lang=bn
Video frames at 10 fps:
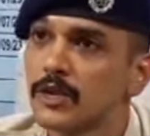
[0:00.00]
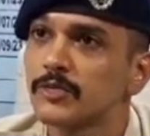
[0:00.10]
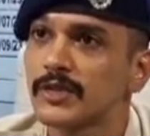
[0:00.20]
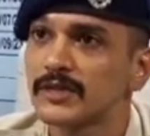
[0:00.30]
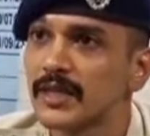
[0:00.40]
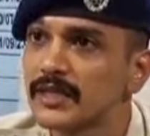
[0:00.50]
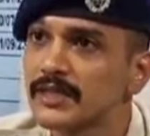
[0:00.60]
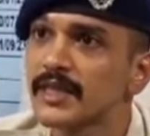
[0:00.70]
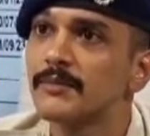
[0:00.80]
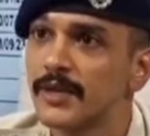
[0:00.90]
পুলিশ পার্সোনালের
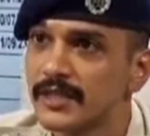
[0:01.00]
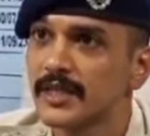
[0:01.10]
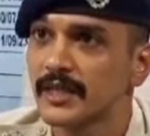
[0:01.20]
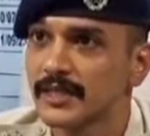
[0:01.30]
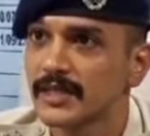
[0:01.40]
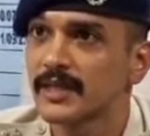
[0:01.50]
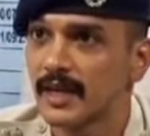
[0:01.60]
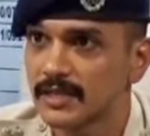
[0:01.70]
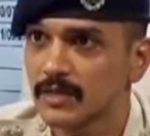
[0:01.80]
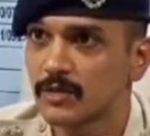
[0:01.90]
সঙ্গে ব্রিজ কানেকশন
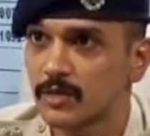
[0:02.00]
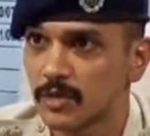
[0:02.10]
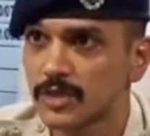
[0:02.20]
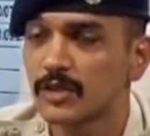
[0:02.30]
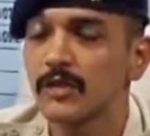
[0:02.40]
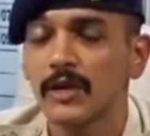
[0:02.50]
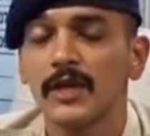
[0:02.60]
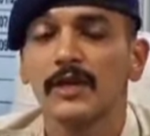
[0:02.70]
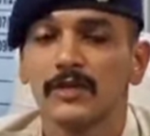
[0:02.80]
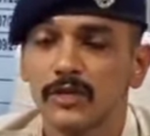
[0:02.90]
কাজ করছিল
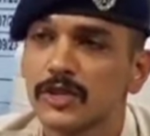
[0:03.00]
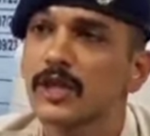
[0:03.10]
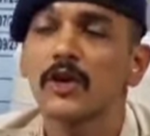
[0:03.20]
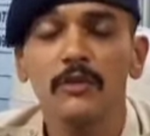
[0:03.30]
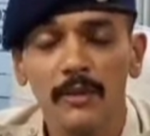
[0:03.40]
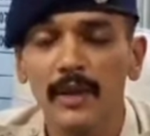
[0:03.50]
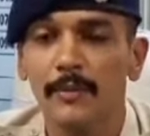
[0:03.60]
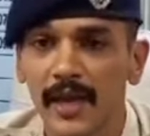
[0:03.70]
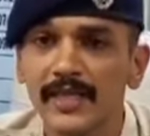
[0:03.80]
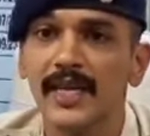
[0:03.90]
তো সেরকম আমরা
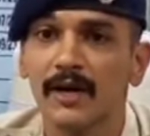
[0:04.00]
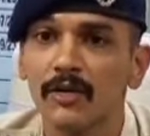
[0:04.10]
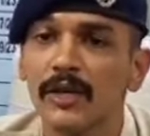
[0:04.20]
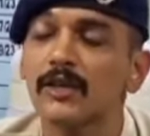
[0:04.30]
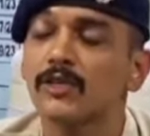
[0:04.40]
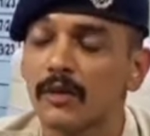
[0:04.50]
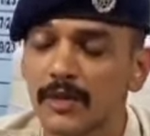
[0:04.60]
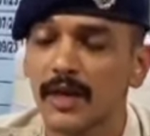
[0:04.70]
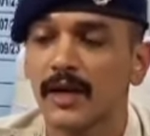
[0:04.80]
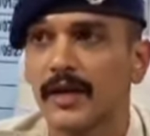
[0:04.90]
পেয়েছি এখন কিন্তু
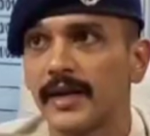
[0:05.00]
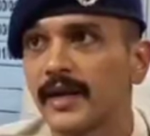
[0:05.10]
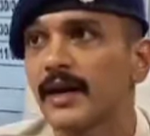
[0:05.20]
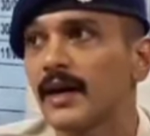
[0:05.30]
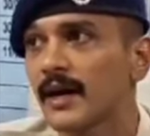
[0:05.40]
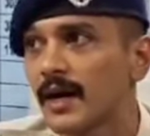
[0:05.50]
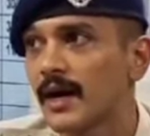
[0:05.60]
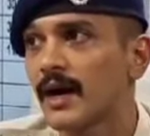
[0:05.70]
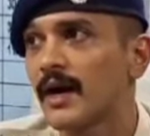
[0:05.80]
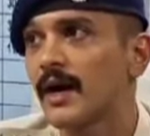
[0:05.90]
আমরা এটা
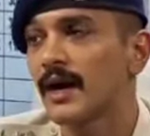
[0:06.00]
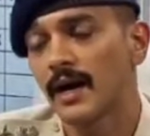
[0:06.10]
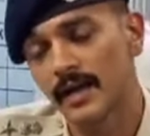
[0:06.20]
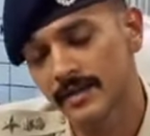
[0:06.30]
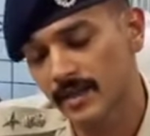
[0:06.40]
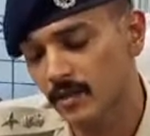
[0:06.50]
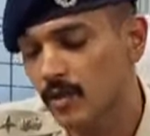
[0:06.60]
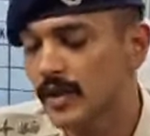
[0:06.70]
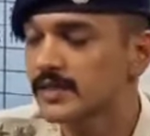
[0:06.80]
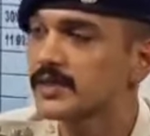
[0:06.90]
হ্যাঁ ও
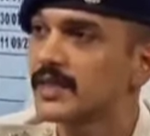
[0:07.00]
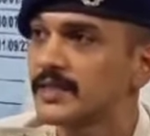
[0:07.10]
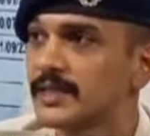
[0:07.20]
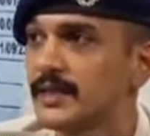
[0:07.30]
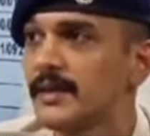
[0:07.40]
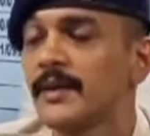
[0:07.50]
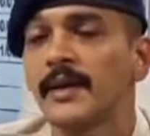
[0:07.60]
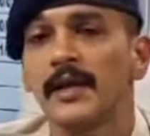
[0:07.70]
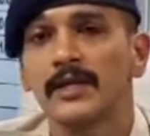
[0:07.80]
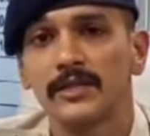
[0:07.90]
অ্যারেস্টেড আছে
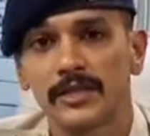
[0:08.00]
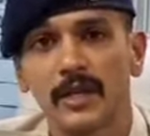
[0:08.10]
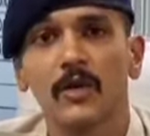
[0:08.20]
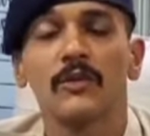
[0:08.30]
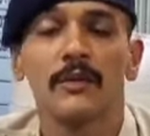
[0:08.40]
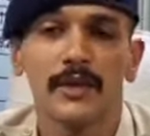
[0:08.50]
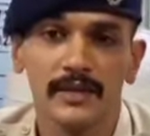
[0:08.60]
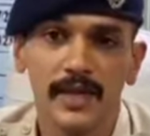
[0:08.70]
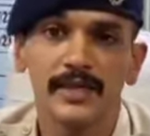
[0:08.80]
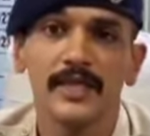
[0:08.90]
সেরকম আমরা
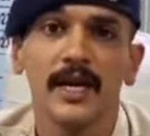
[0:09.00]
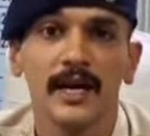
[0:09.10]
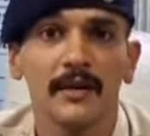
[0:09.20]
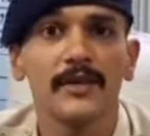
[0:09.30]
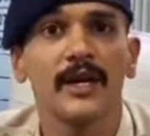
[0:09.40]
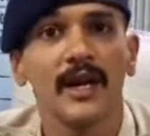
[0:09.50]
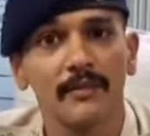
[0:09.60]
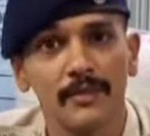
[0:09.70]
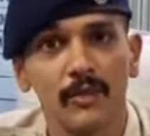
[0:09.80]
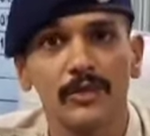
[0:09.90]
দেখছি আগামীকাল
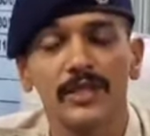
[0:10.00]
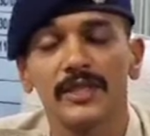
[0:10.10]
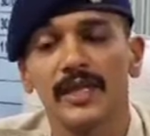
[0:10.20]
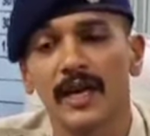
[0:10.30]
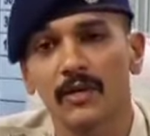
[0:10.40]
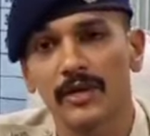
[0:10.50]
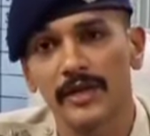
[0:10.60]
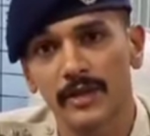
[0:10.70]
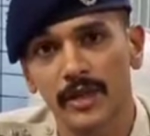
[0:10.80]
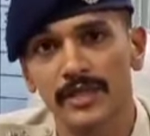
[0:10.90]
আমি বলছি যে এখন
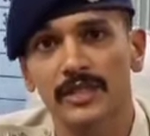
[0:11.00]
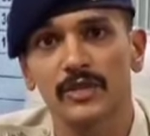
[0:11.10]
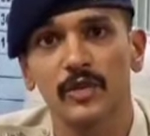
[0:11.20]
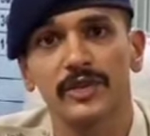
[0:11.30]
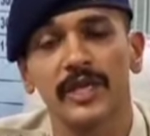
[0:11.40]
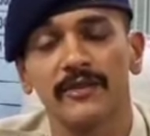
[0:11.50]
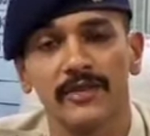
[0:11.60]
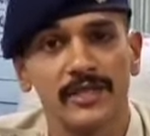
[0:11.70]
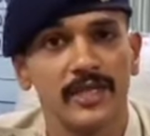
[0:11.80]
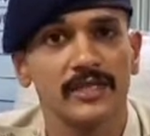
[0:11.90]
ইন্টারোগেশন চলছে
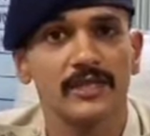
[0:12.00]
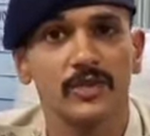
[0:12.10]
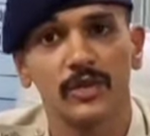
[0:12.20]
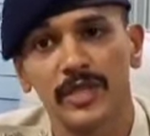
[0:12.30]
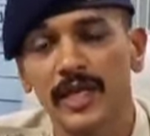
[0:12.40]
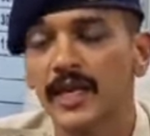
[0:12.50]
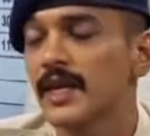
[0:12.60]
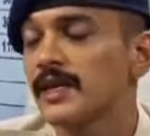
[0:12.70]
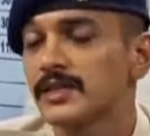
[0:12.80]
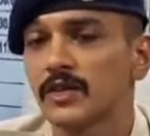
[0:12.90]
ইনভেস্টিগেশন চলছে
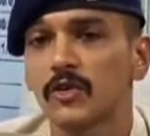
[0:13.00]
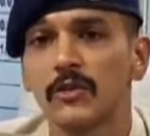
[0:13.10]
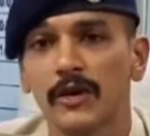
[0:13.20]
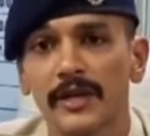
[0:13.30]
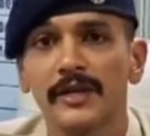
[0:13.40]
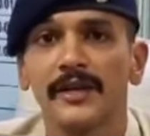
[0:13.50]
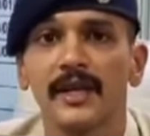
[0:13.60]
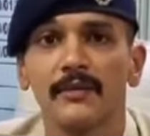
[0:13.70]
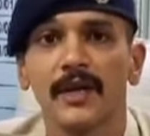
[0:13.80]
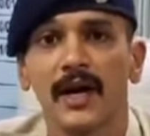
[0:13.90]
সেরকম অনেক ডিটেল
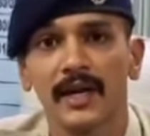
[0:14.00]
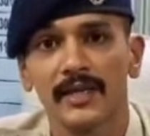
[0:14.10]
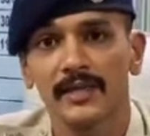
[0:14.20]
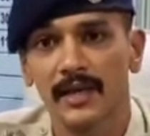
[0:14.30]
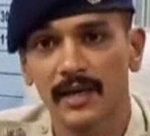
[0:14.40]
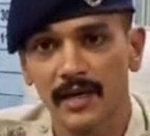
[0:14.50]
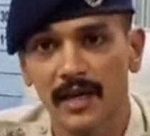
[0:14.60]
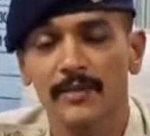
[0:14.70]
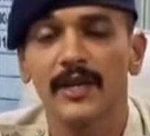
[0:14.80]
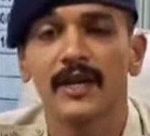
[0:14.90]
আমরা আগে
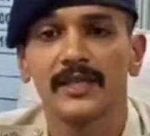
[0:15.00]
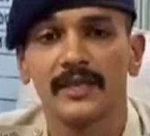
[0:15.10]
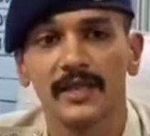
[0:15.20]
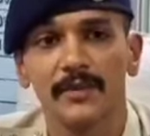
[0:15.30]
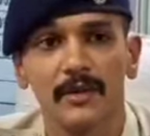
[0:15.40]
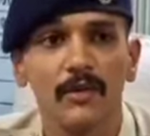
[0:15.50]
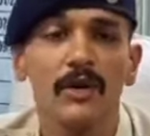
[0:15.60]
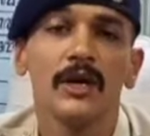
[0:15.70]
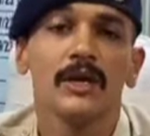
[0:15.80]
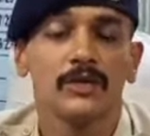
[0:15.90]
আগামীকাল জানতে পারবো
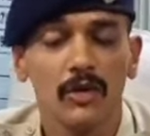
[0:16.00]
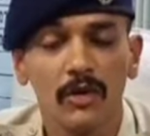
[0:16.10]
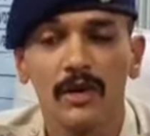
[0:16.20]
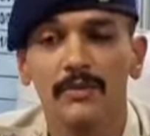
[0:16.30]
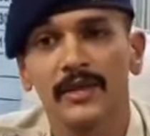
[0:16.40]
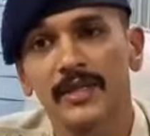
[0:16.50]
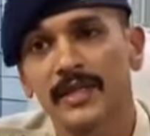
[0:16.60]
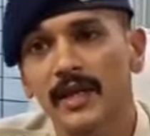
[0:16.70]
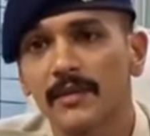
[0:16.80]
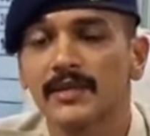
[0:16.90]
তখন আপনাদেরকে
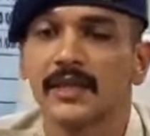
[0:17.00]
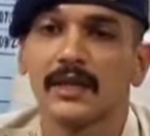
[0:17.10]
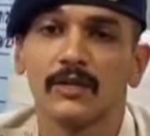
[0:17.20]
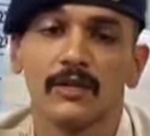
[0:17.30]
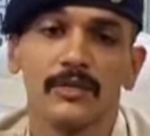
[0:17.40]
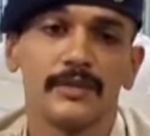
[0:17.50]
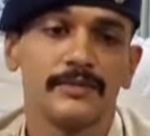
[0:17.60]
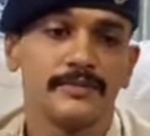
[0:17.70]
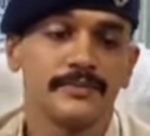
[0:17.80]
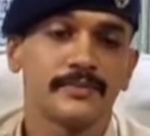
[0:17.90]
বলছি স্যার মোট তাহলে
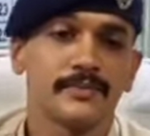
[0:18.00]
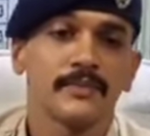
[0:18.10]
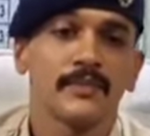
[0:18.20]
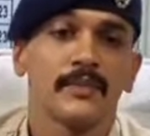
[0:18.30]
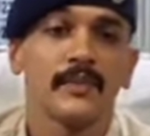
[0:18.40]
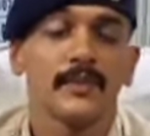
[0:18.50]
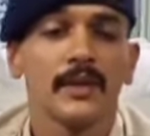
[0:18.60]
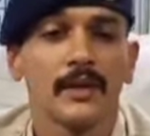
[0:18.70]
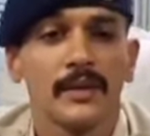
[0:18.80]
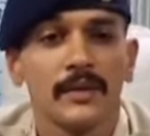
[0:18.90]
কতজন মোট কতজন
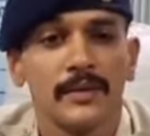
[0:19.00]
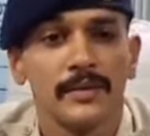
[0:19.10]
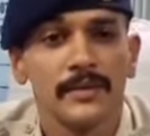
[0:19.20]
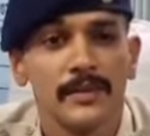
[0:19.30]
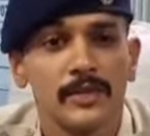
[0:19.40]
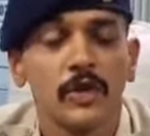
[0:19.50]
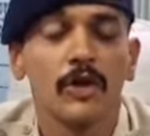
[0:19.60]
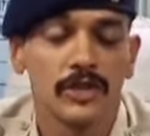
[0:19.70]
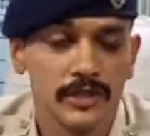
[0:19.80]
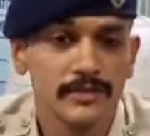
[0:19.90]
অ্যারেস্ট
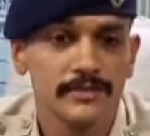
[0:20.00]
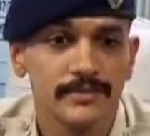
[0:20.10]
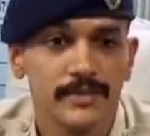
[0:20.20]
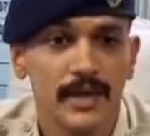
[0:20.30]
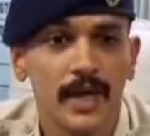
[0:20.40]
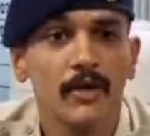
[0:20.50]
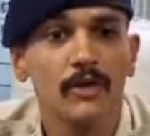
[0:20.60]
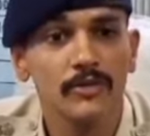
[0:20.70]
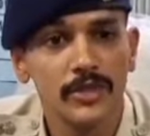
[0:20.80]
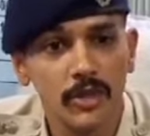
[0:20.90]
ছজন এখন
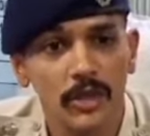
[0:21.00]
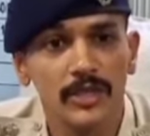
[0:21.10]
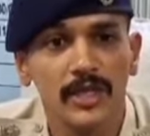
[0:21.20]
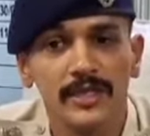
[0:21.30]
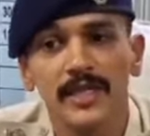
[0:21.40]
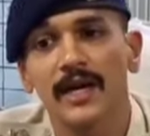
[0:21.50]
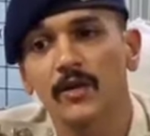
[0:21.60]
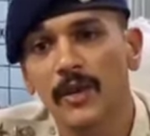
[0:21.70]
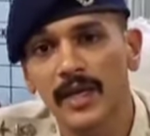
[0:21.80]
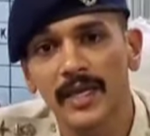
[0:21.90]
অবধি ছজন আছে আরো
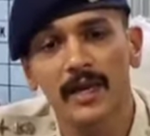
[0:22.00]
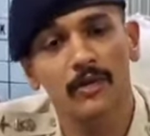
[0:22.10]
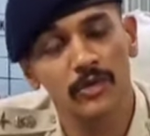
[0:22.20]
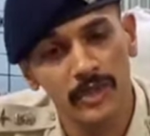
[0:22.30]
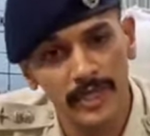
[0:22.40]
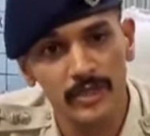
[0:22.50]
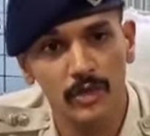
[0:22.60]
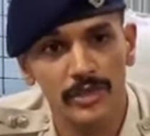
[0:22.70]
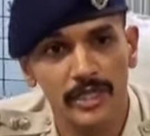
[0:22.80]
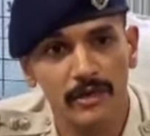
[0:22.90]
বাকি এখনো রেড
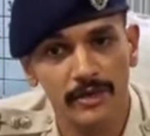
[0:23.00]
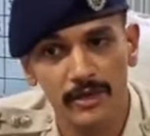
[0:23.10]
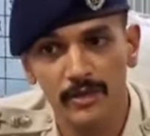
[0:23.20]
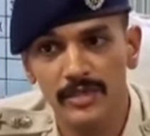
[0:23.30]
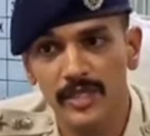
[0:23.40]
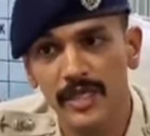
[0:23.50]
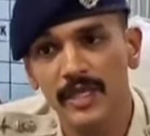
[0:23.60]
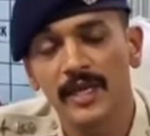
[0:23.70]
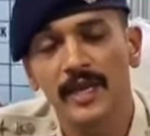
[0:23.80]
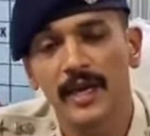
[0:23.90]
চলছে কন্টিনিউয়াসলি
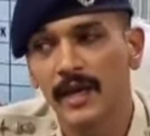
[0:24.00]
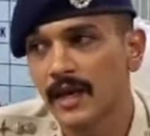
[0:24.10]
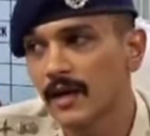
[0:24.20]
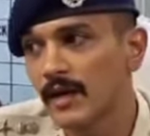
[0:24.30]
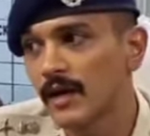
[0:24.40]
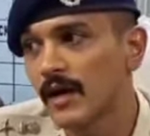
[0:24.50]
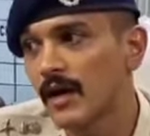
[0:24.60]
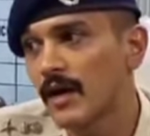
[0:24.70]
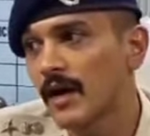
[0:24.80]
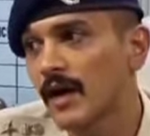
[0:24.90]
মানে আরো বড় কেউ
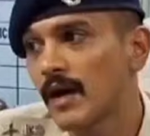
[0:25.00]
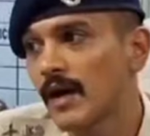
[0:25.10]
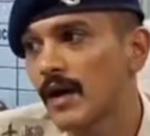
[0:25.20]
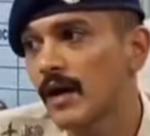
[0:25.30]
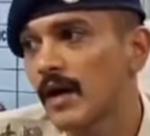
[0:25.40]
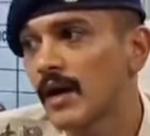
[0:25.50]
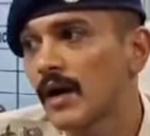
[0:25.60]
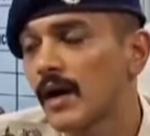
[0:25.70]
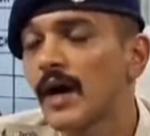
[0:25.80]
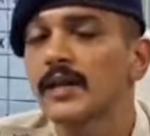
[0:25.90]
চক্র আছে
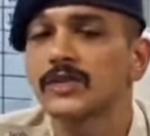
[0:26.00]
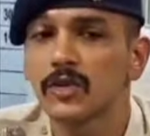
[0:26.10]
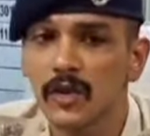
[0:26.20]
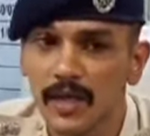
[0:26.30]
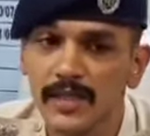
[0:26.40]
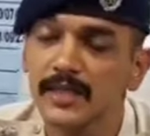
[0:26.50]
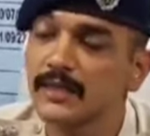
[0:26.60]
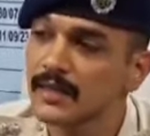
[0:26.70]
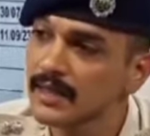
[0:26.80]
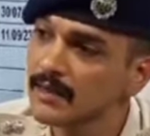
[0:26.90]
হ্যাঁ যে আছে
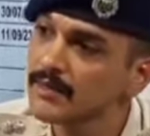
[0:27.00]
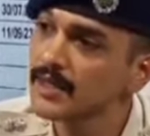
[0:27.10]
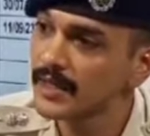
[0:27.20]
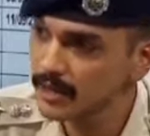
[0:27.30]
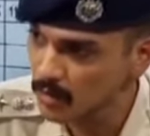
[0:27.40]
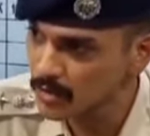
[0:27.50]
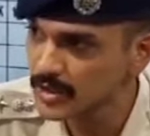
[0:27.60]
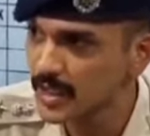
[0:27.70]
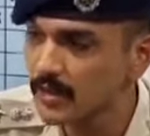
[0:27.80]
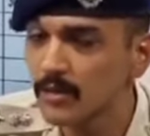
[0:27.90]
তাদের আমরা রেড করছি
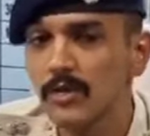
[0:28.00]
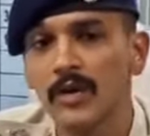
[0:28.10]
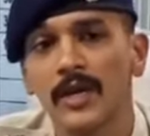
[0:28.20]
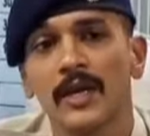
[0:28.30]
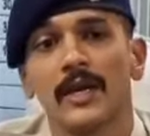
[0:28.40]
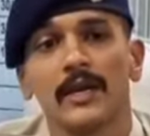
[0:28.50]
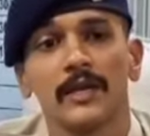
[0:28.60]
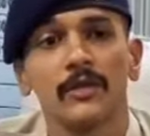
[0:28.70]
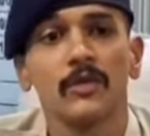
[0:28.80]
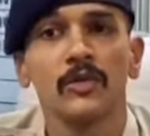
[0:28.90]
এখনো
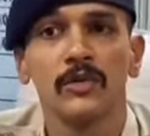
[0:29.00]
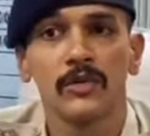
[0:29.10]
কিন্তু